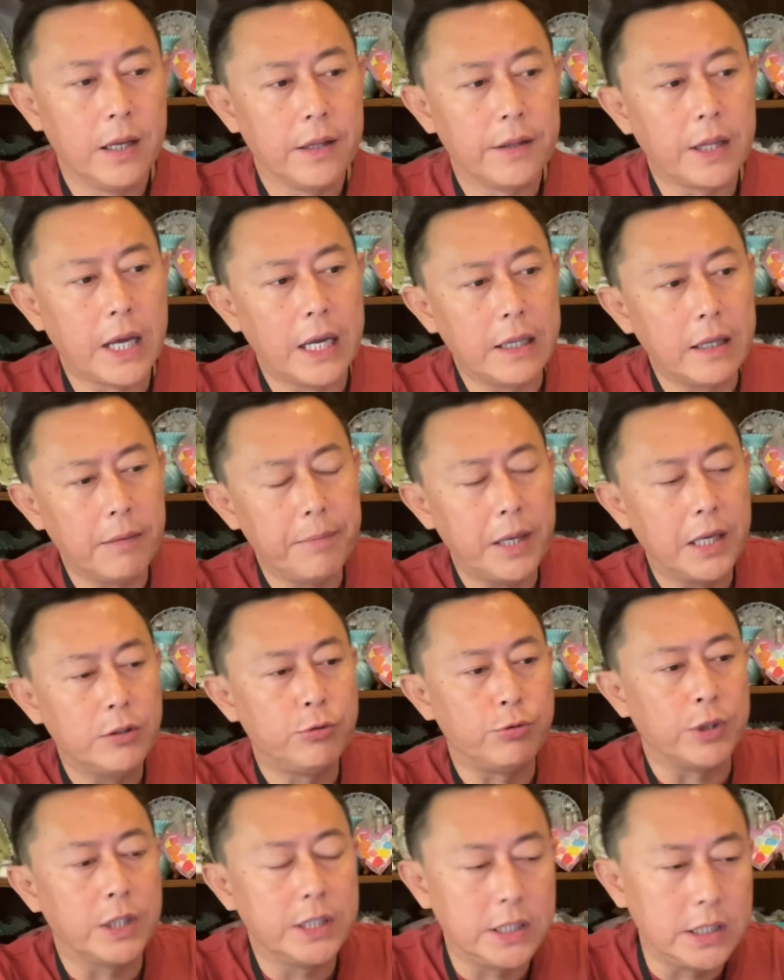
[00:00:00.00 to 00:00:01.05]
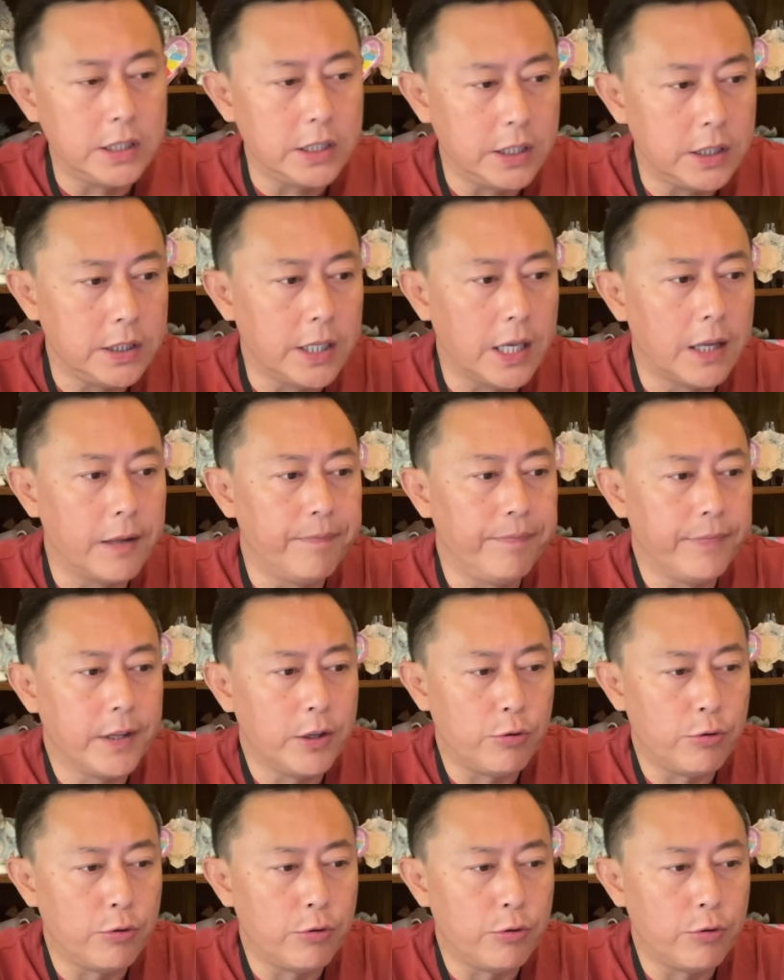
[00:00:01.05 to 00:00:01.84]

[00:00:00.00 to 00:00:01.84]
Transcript: 在那边学习期间，